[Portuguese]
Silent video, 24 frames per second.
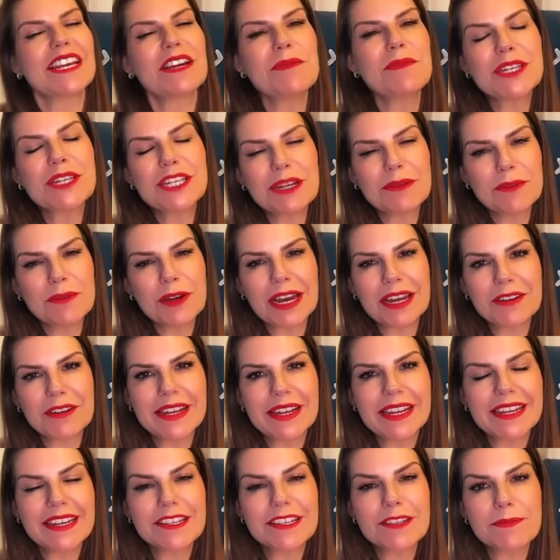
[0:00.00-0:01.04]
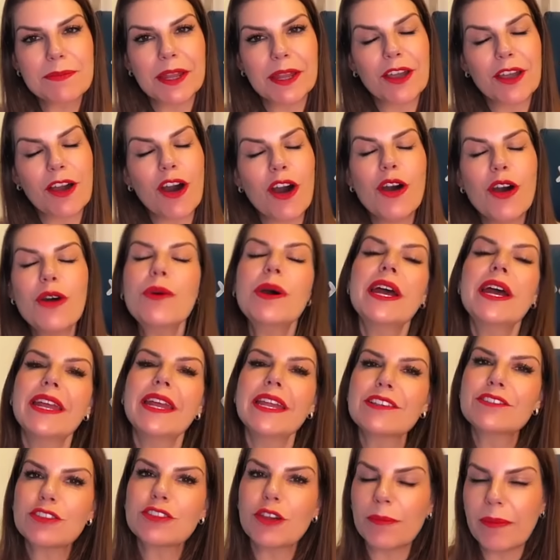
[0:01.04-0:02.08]
Eu me chamo Carolina Espanhol
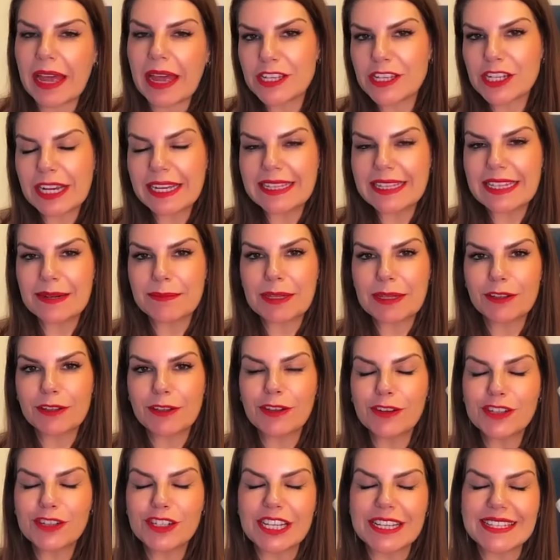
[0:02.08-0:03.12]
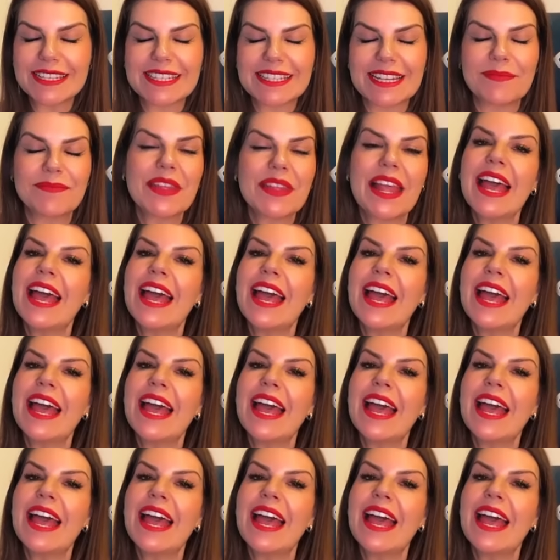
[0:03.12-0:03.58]
e sou médica dermatologista.